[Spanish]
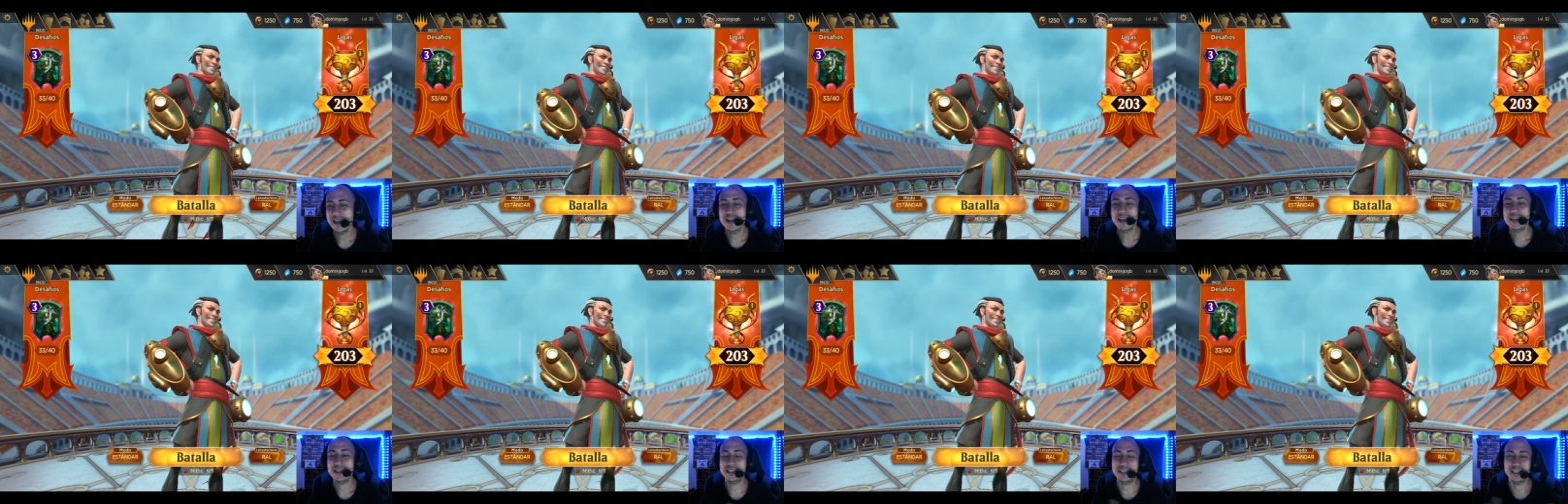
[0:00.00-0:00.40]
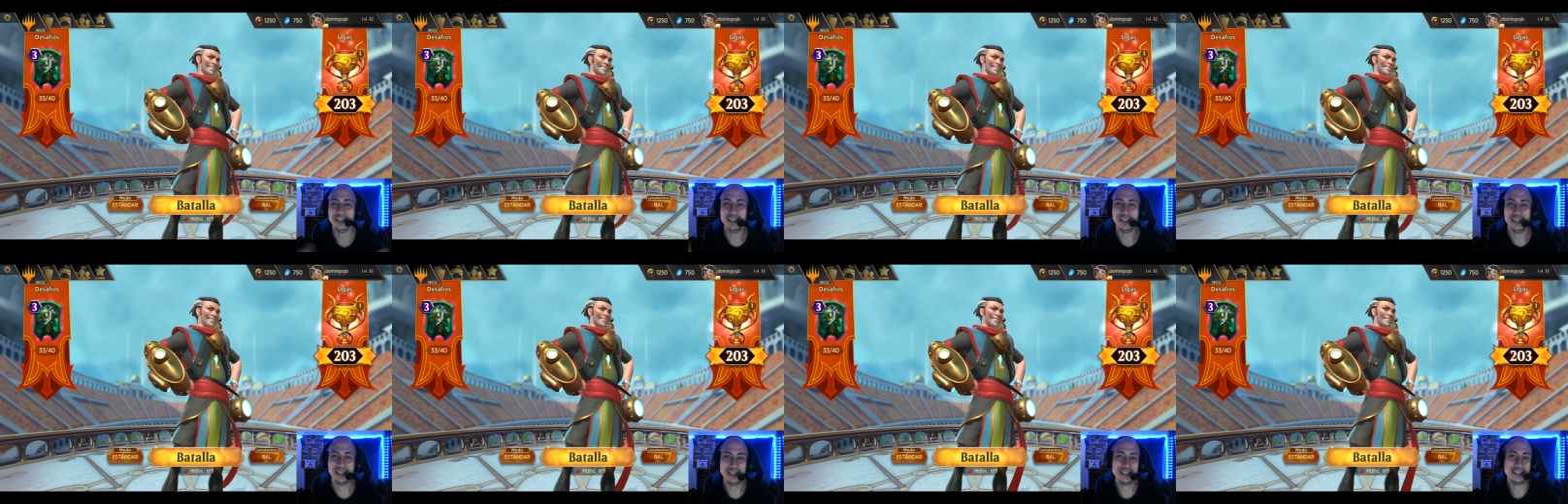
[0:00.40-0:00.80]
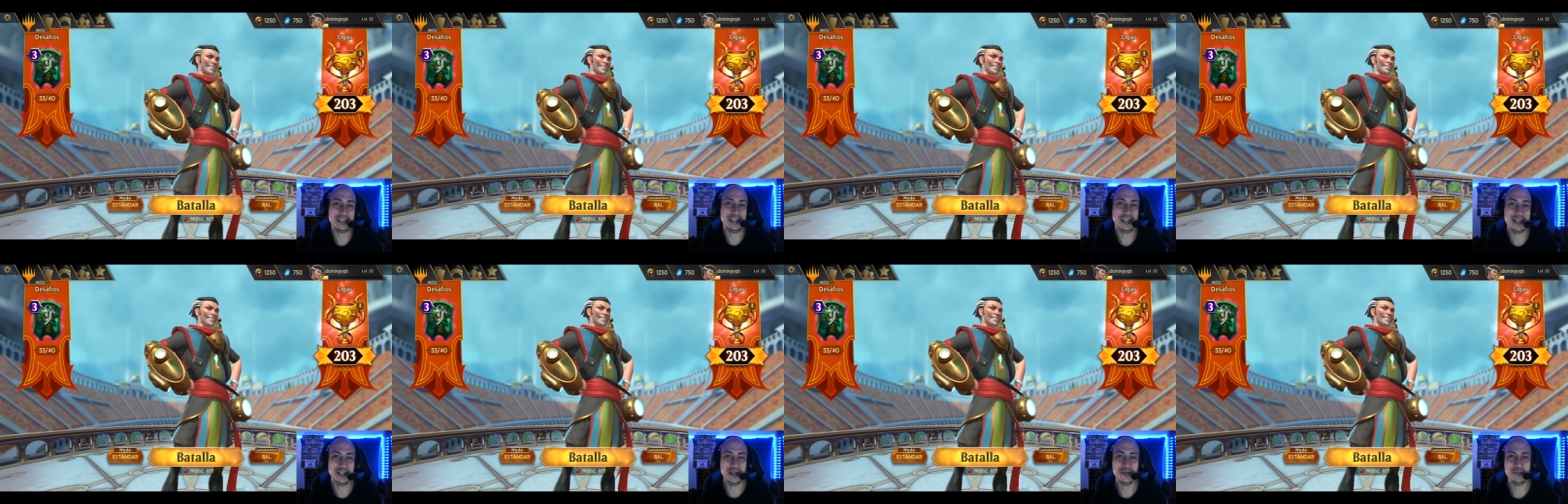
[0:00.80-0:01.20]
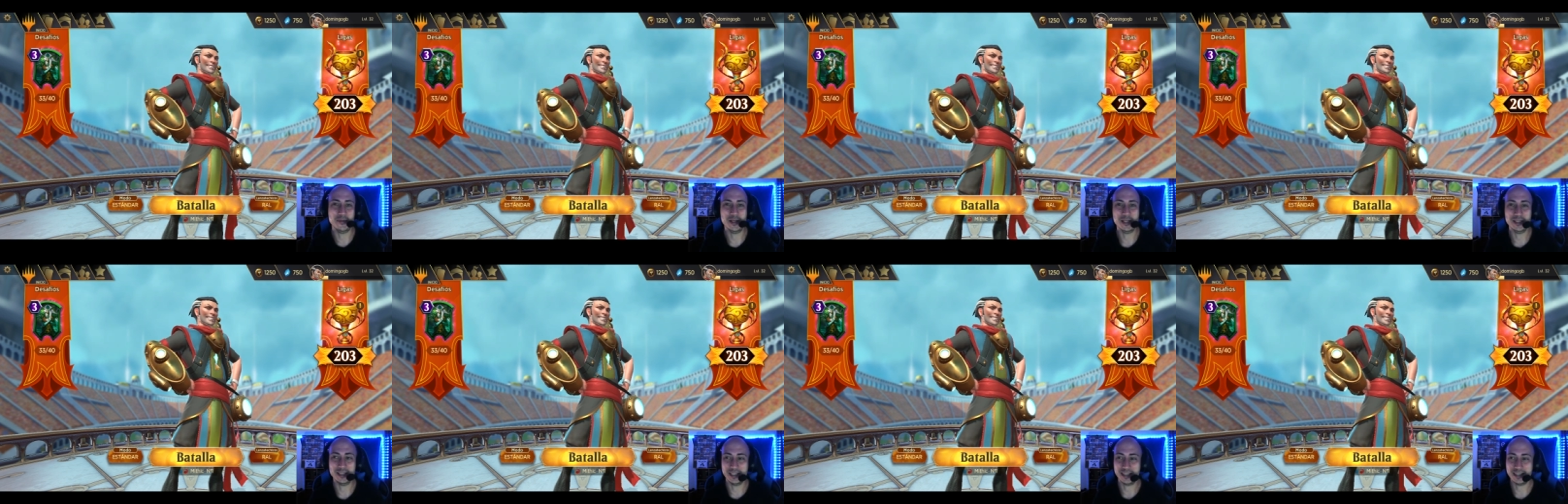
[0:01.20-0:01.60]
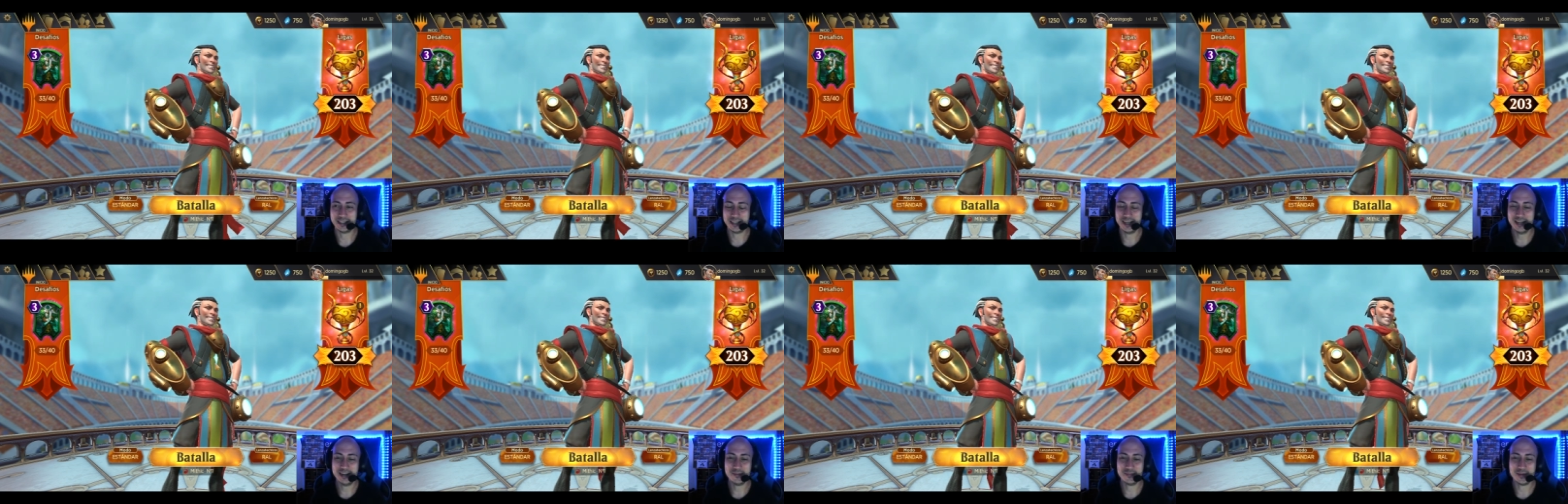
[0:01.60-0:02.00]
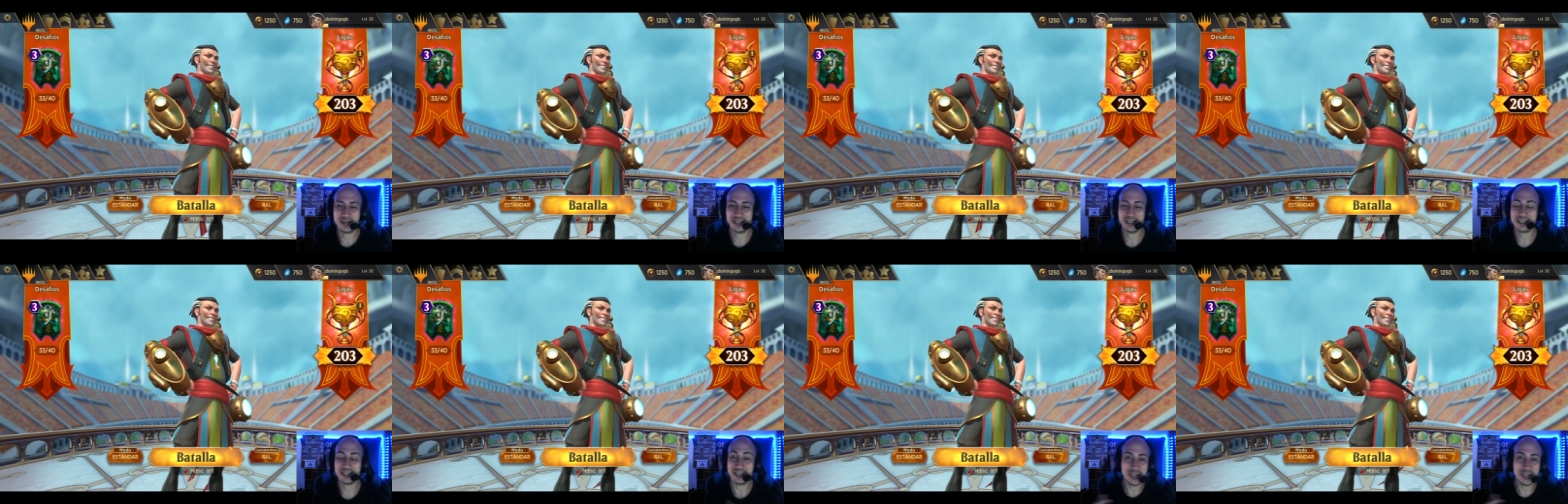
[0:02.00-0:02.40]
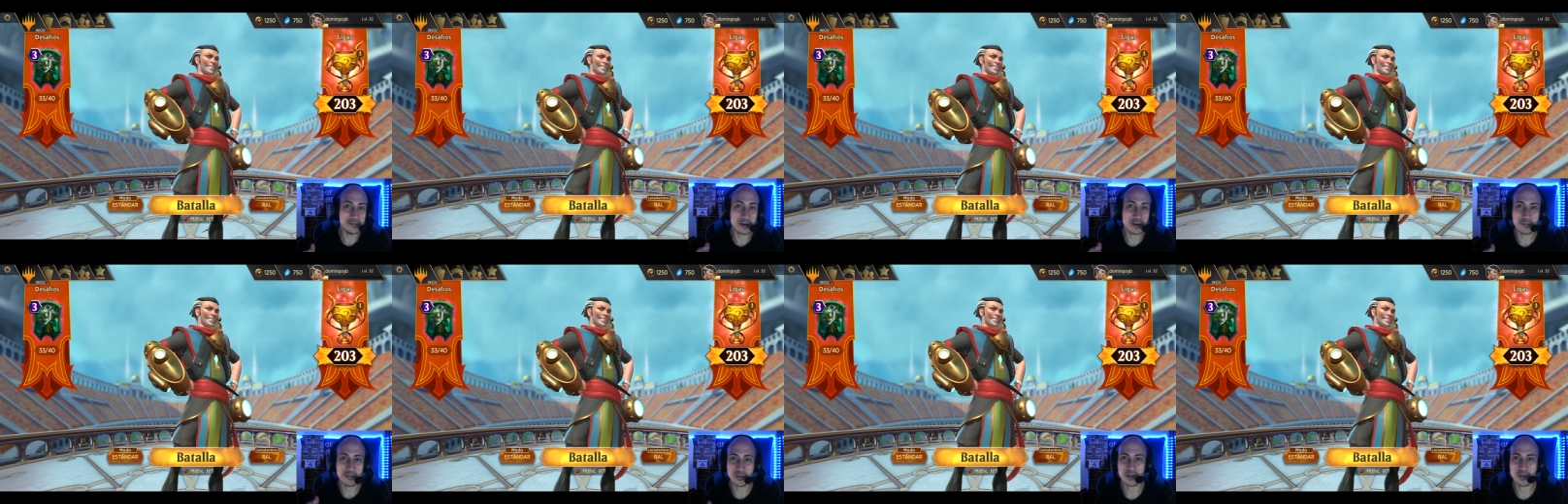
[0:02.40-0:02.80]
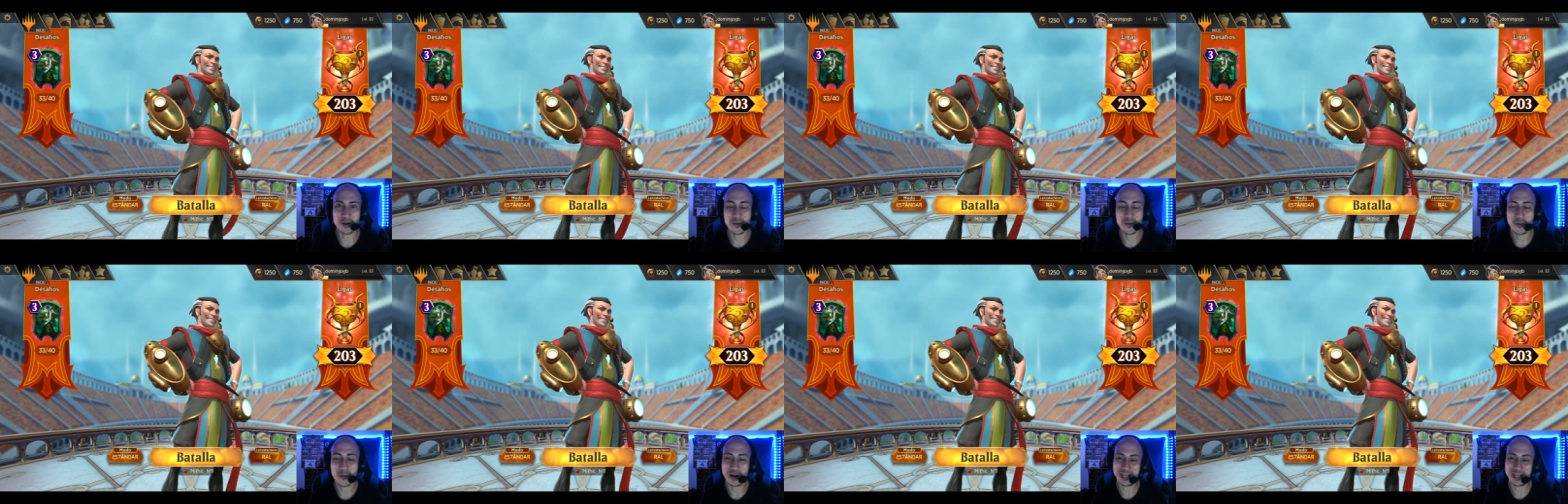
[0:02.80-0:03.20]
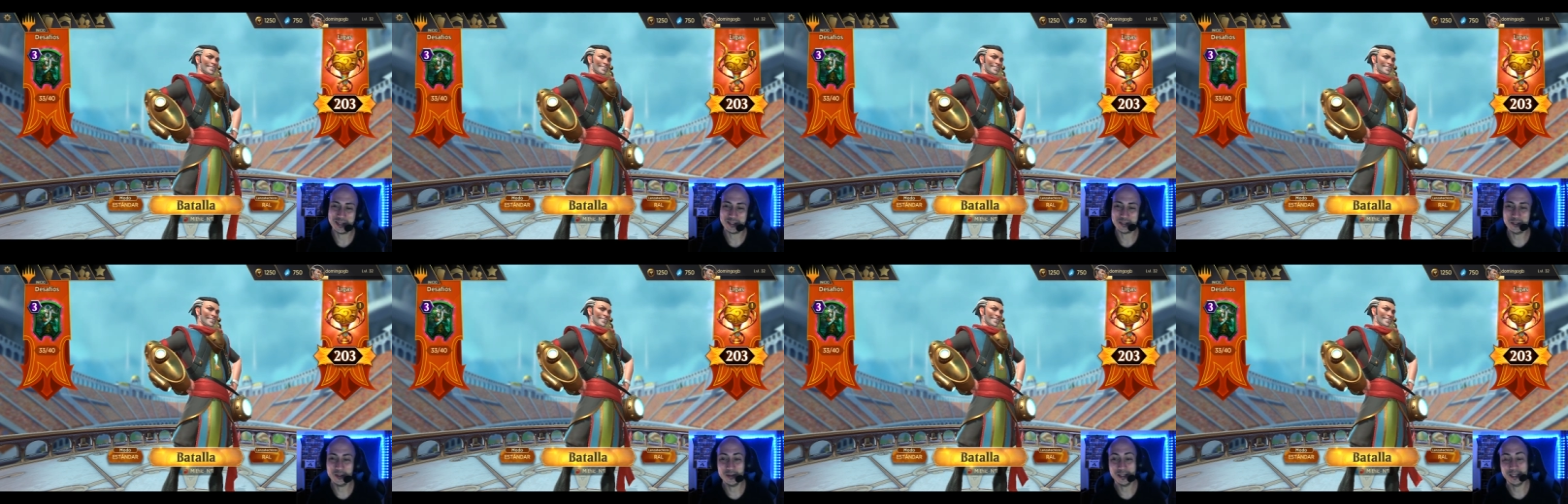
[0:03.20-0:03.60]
si creéis que a alguien le puede interesar para que se anime a empezar a jugar a esto.